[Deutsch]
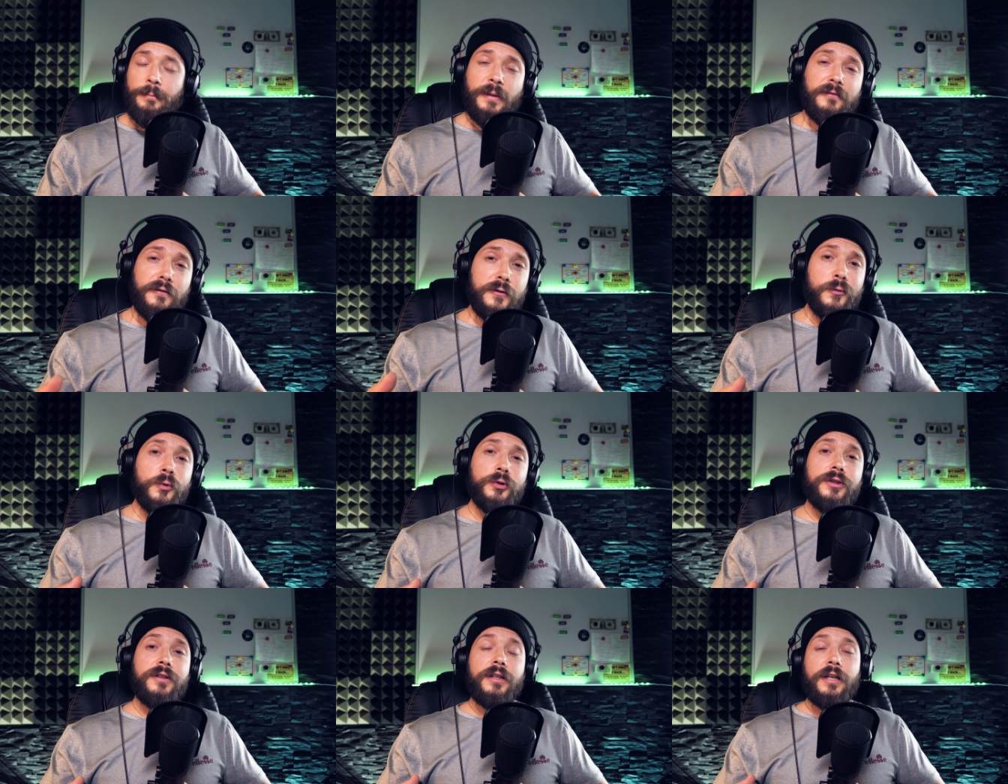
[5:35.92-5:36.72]
Ich habe dann
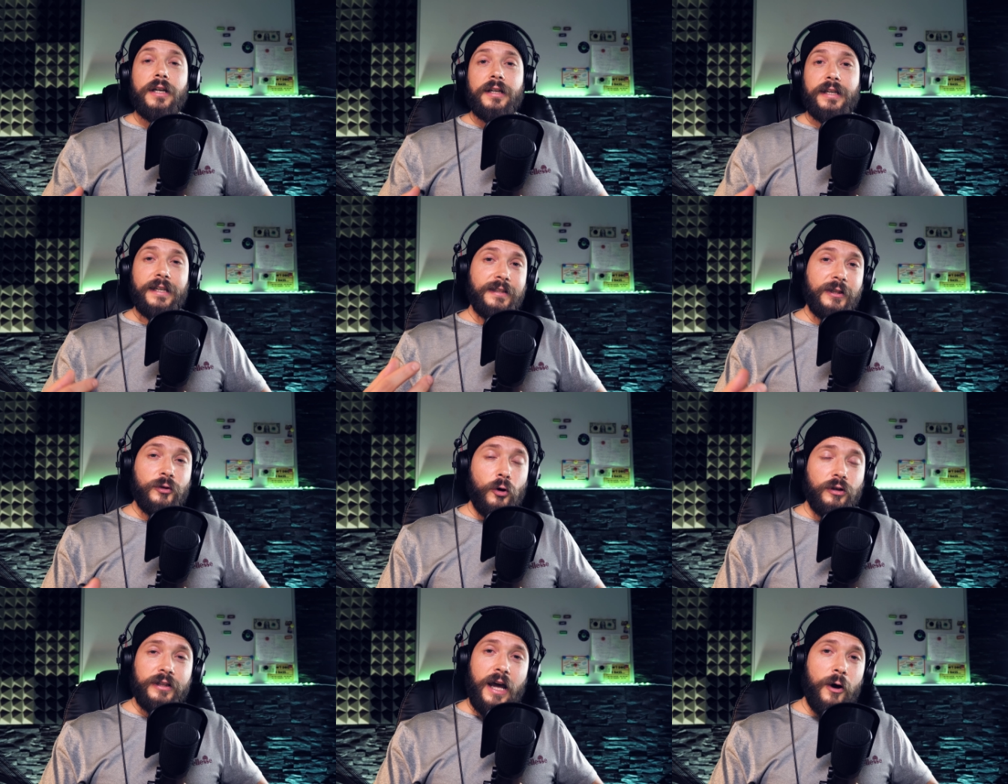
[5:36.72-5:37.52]
versucht, gegen die
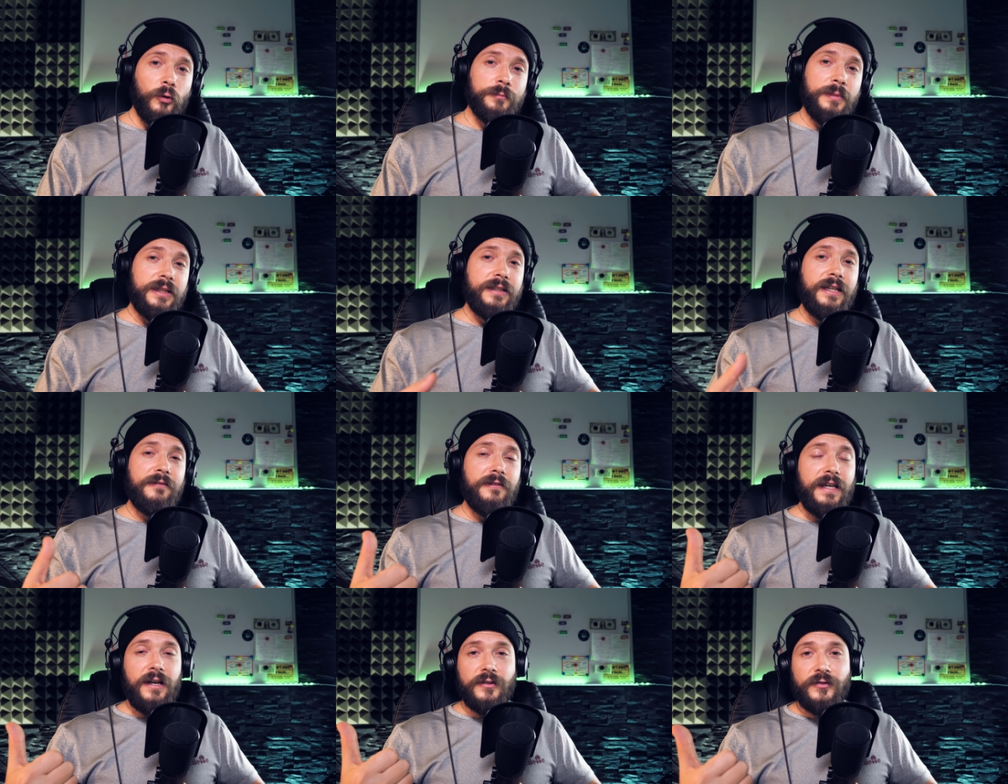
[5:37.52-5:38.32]
trockene Haut mit
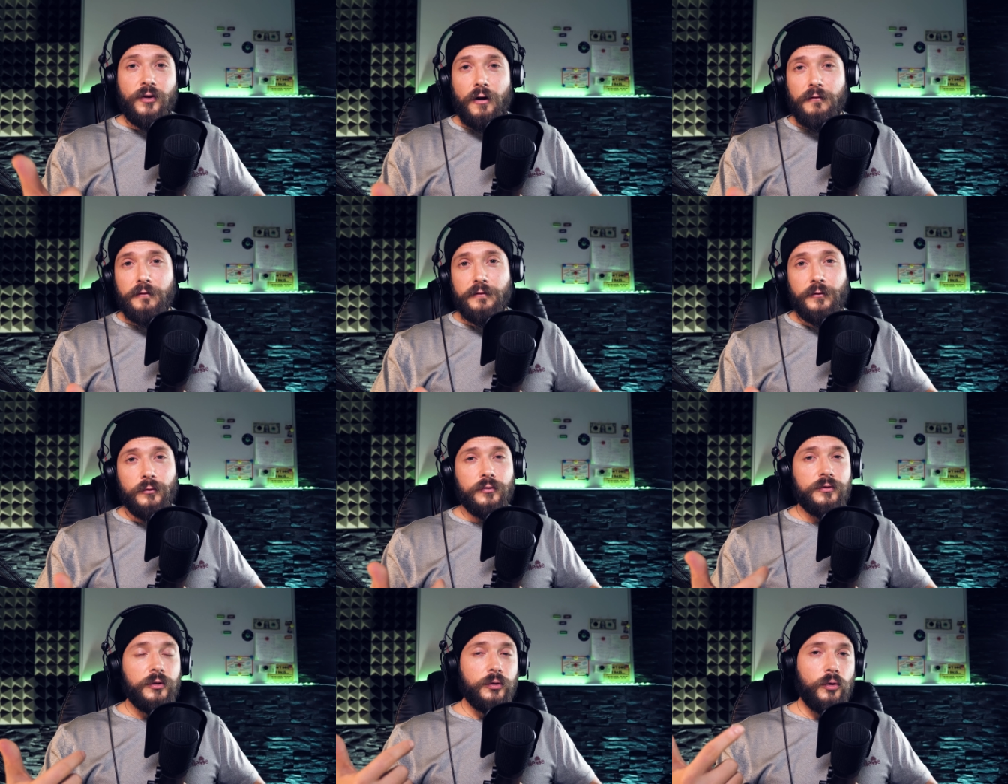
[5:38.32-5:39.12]
Nivea Soft
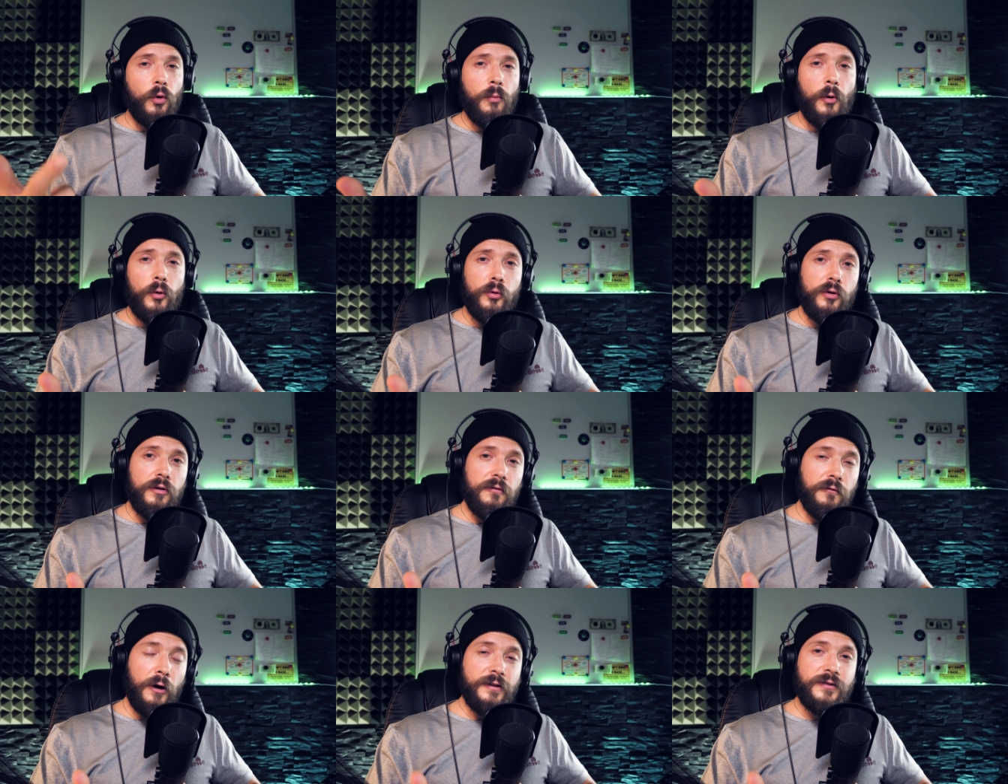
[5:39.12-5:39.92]
und Jojobaöl
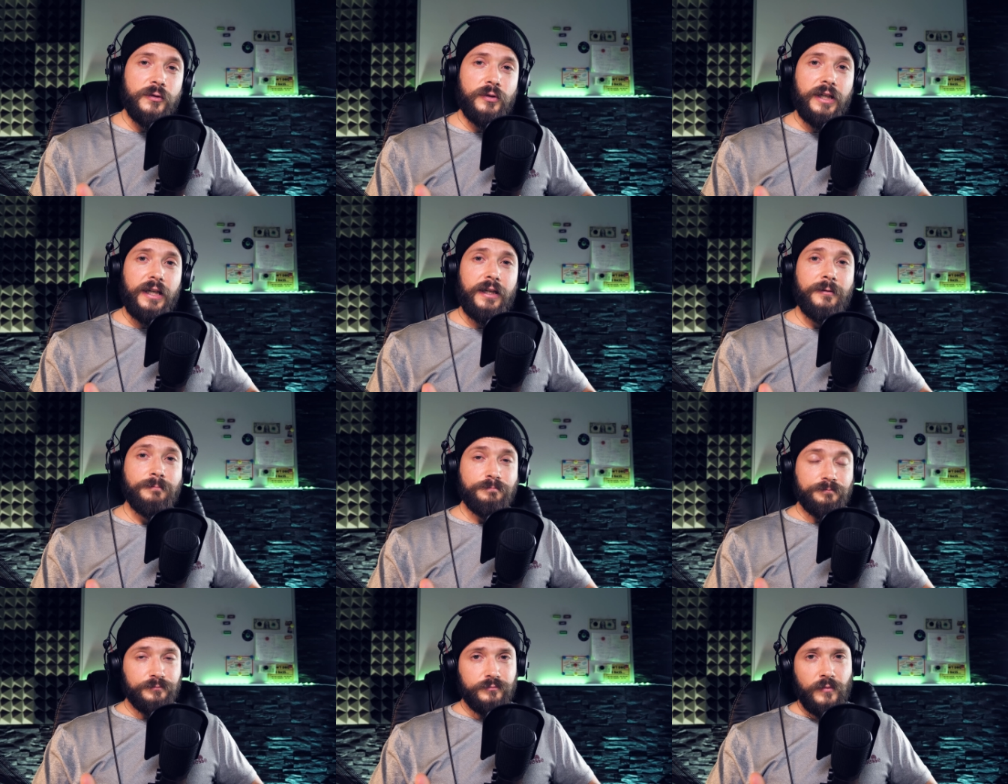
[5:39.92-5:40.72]
vorzugehen
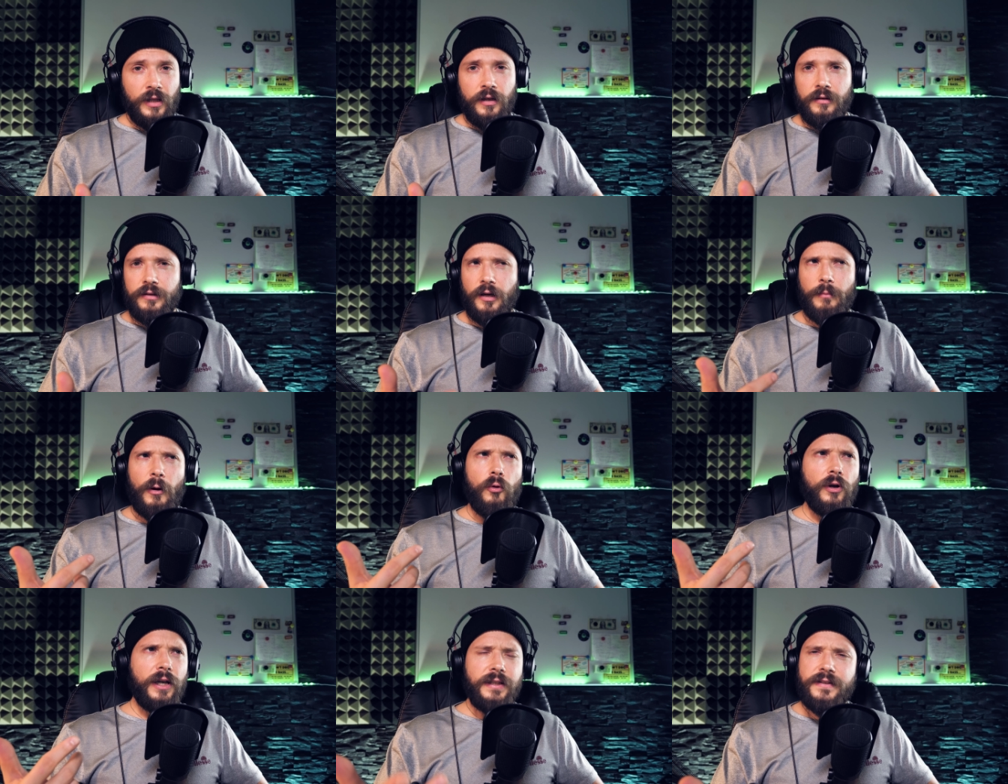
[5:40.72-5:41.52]
ich habe
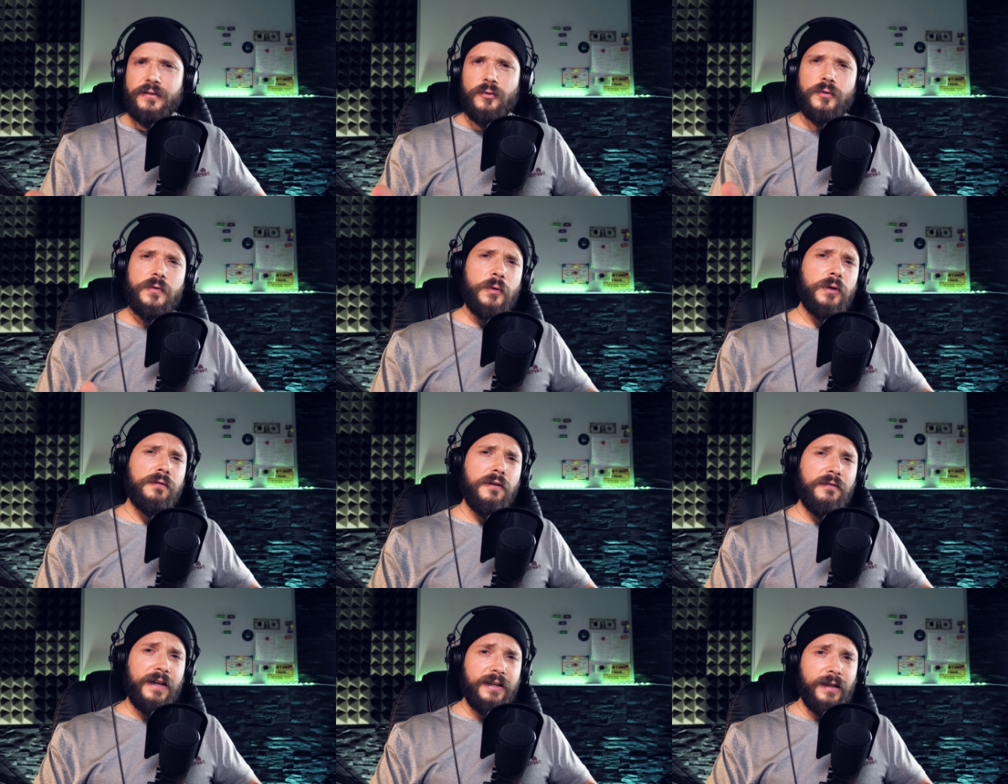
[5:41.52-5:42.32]
auch Rizinusöl
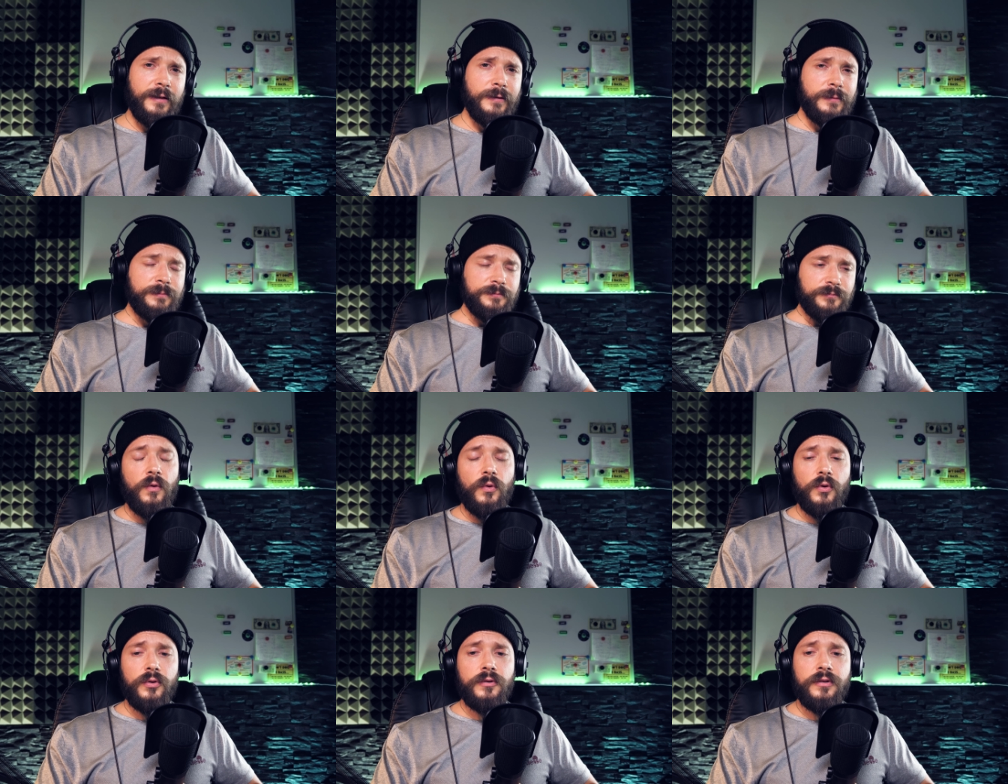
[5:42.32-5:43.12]
verwendet
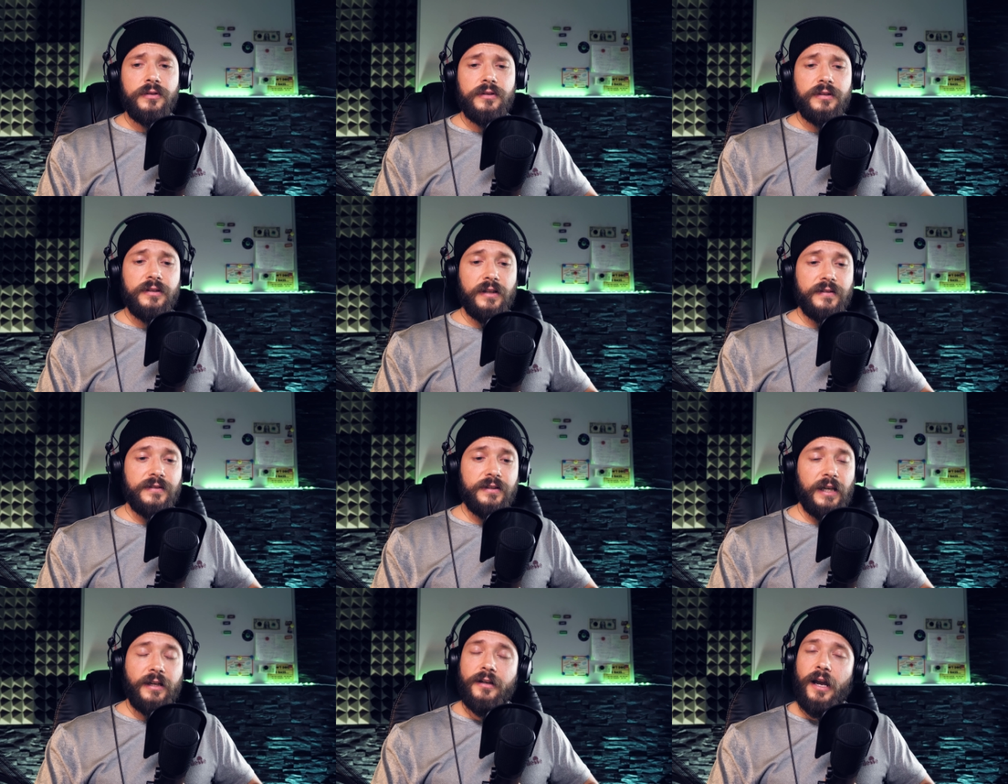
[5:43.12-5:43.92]
und
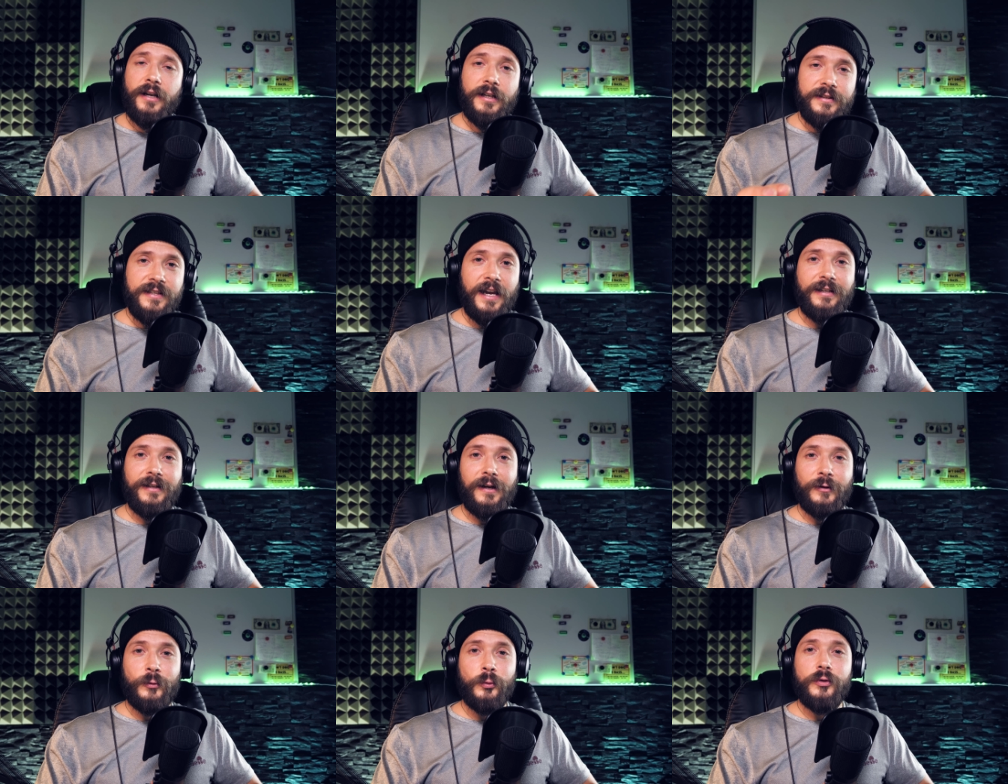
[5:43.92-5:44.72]
das ging eine Zeit
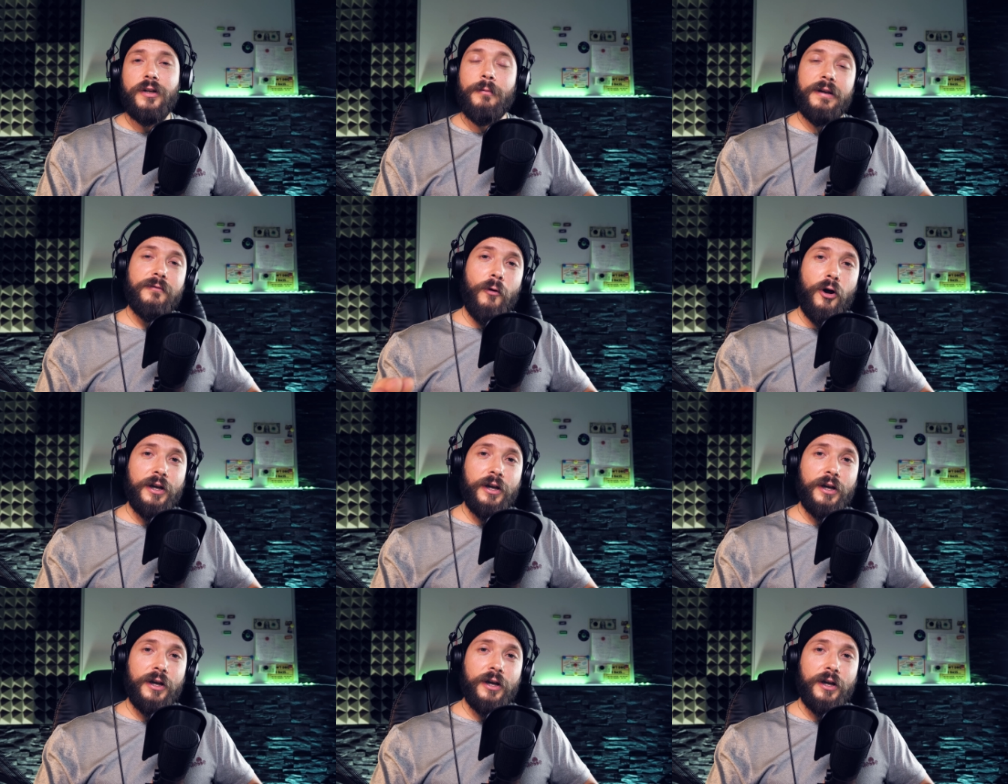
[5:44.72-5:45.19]
lang gut, aber in